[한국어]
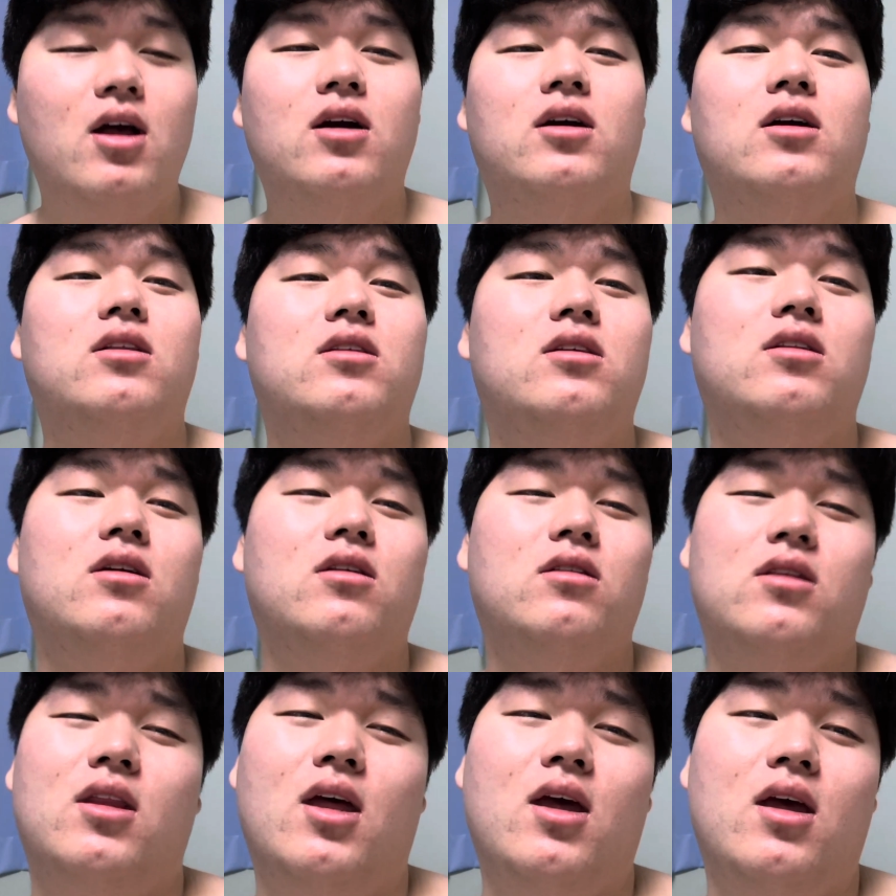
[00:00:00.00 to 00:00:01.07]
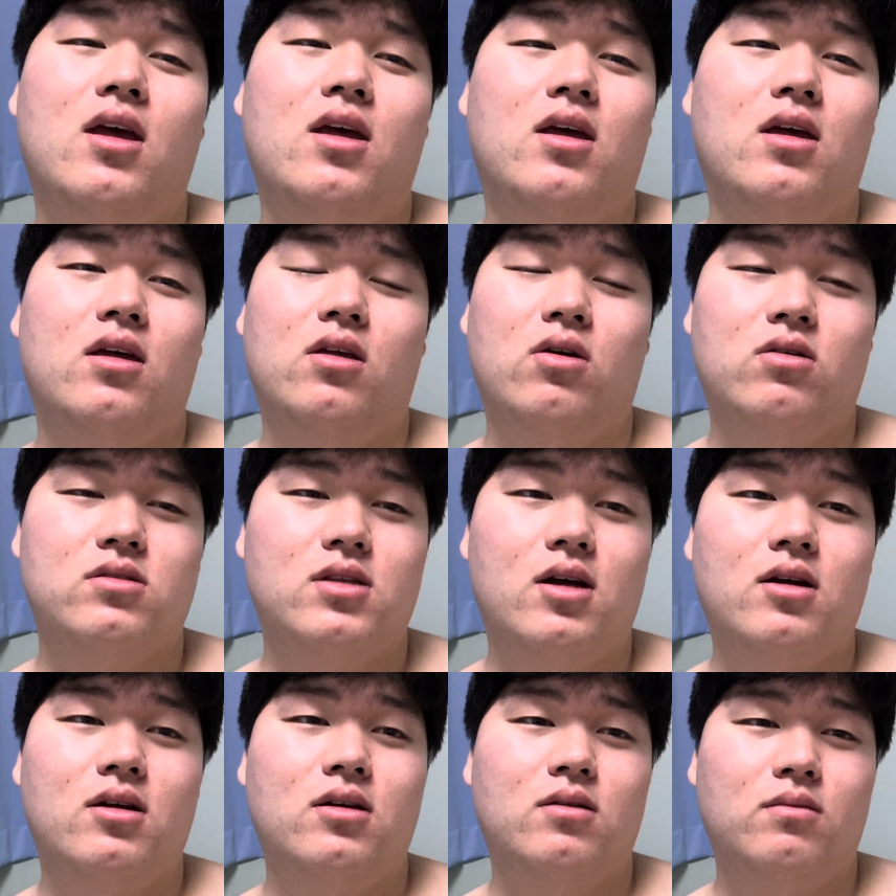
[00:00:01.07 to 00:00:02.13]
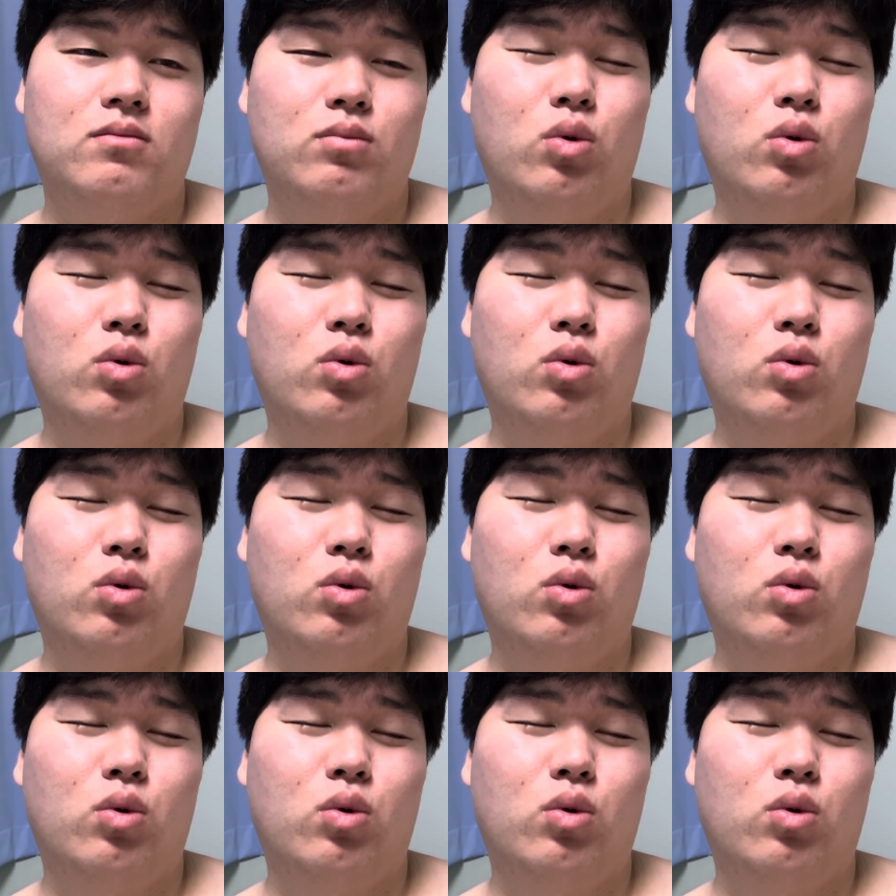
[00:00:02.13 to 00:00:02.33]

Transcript: 그냥 니들은 내 영상